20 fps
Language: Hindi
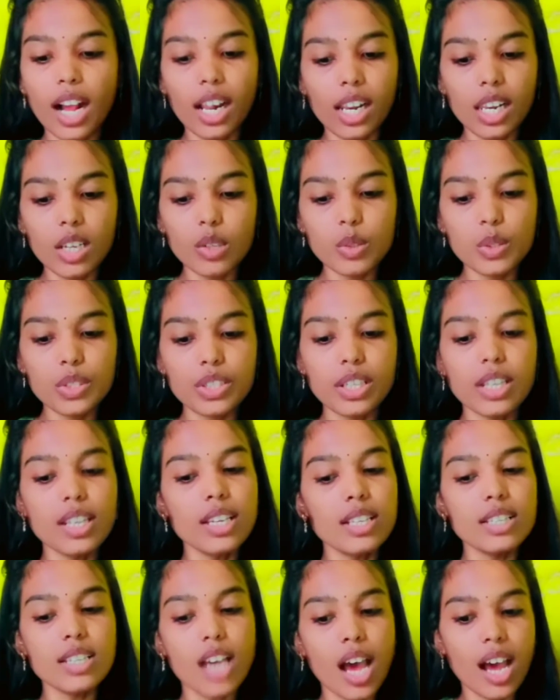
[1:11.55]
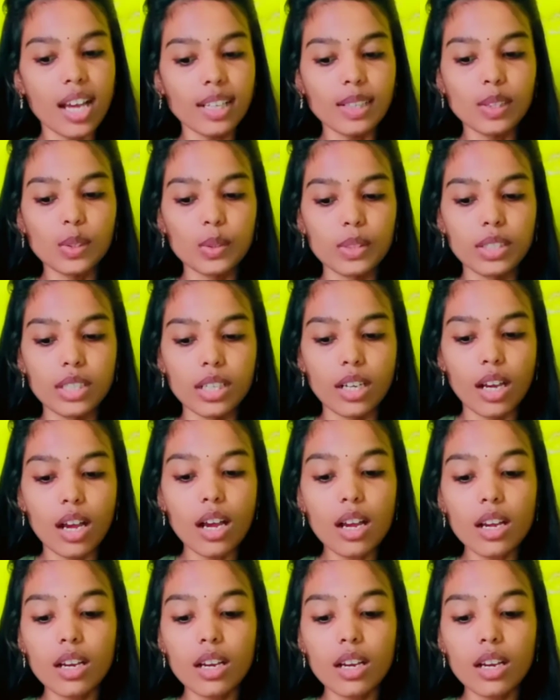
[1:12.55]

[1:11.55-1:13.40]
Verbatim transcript: अगला क्वेश्चन है चाहत लोधी का